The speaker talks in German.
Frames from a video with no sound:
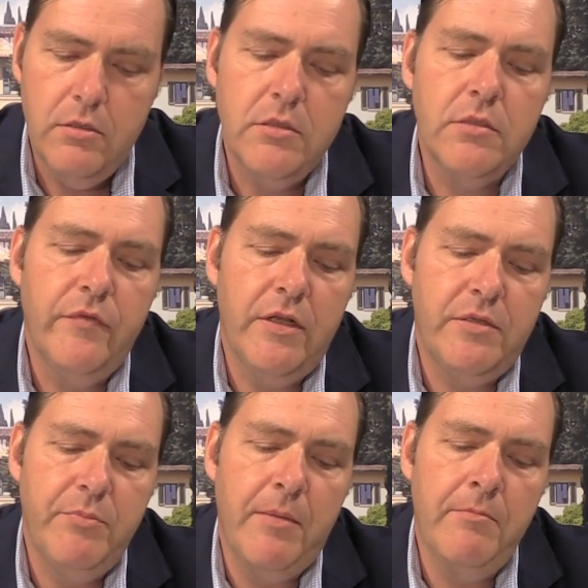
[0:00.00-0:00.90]
so will
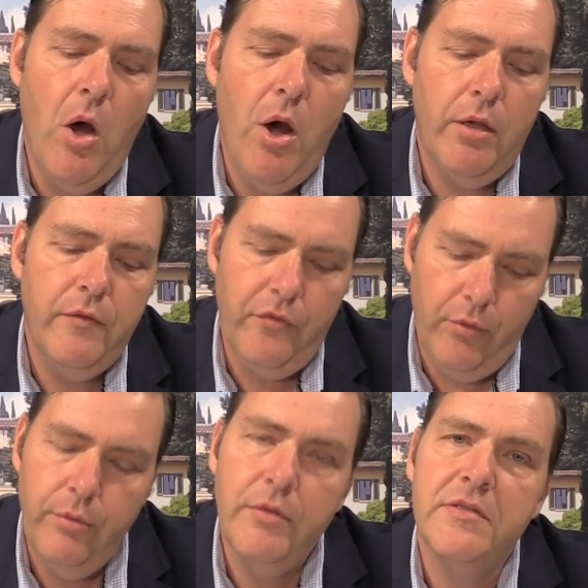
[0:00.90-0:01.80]
ich mir morgen
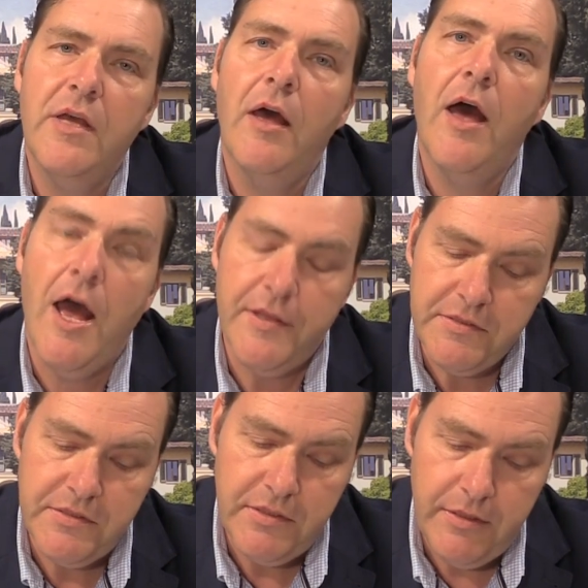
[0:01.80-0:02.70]
früh die Sache
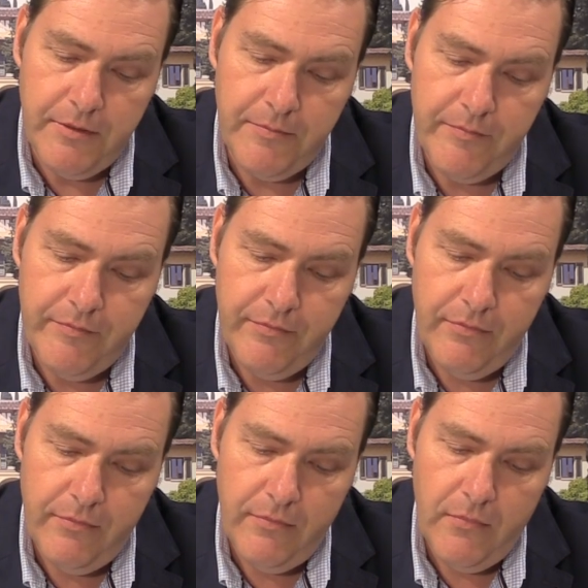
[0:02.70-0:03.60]
ansehen
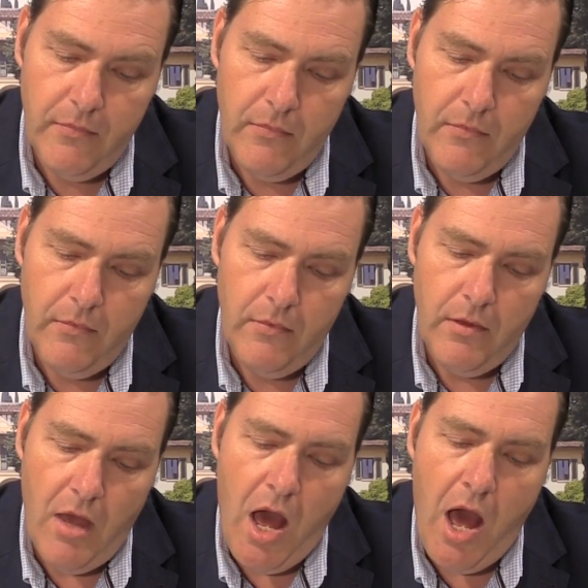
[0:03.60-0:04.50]

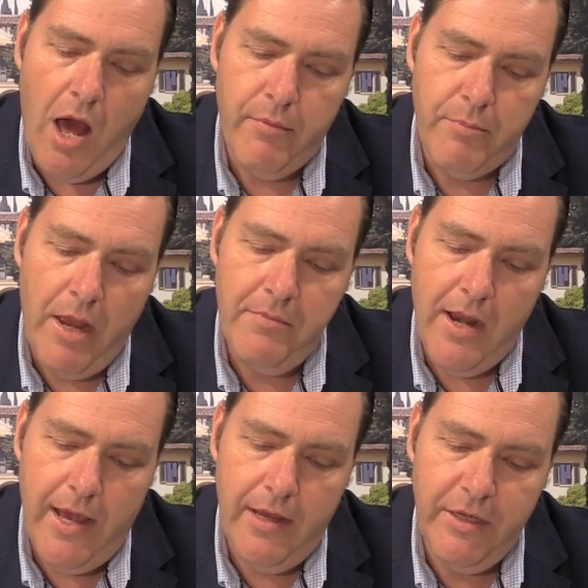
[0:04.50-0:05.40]
aber beim
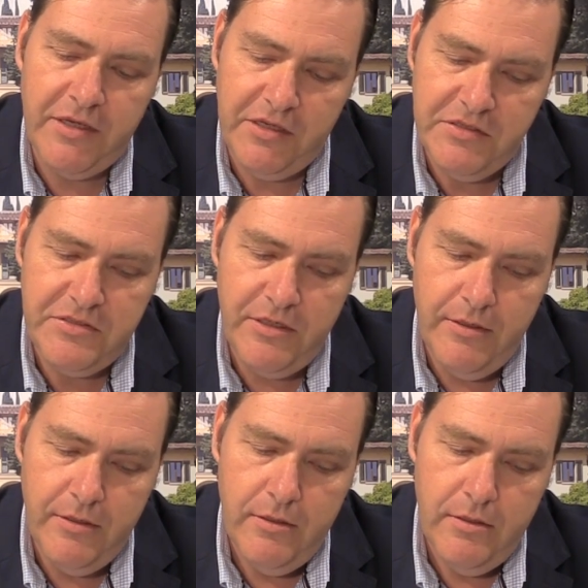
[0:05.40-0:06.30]
Leibe
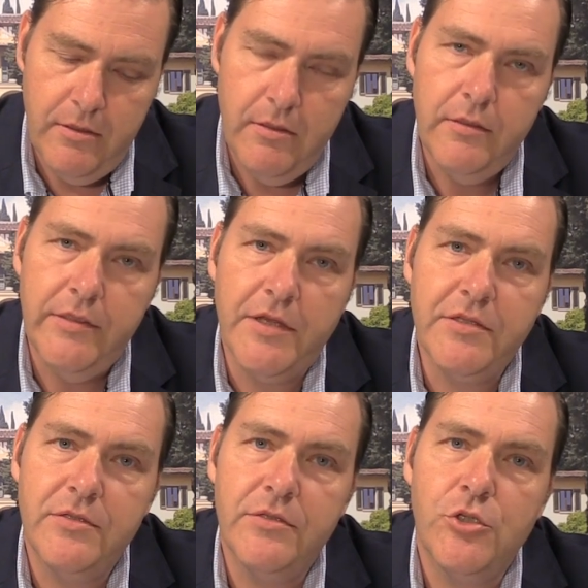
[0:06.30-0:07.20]
Christi,
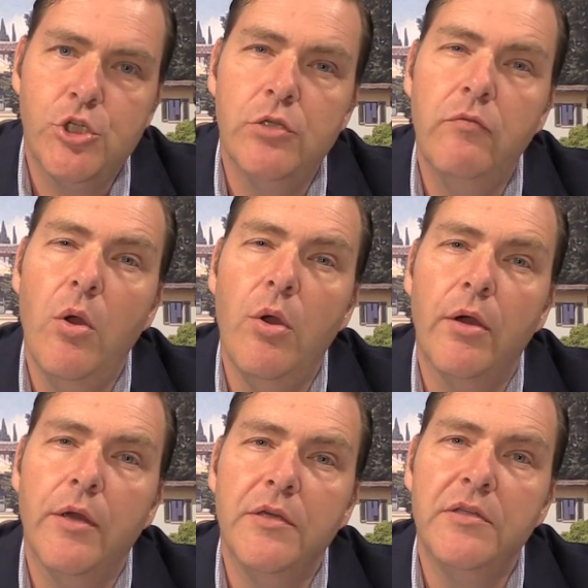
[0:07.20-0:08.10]
das
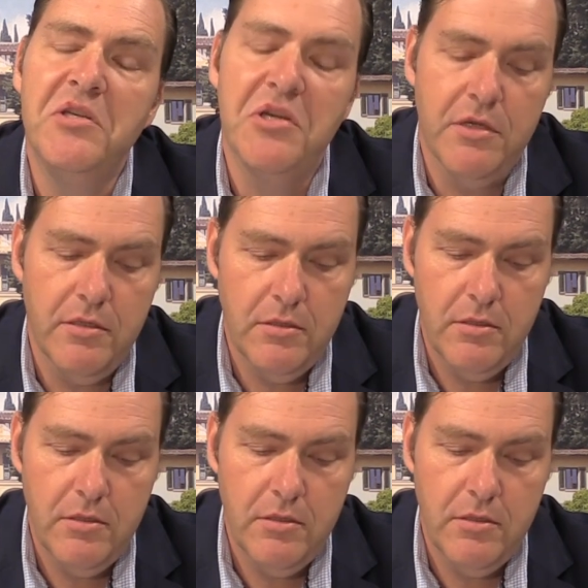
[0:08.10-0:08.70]
schwöre ich dir.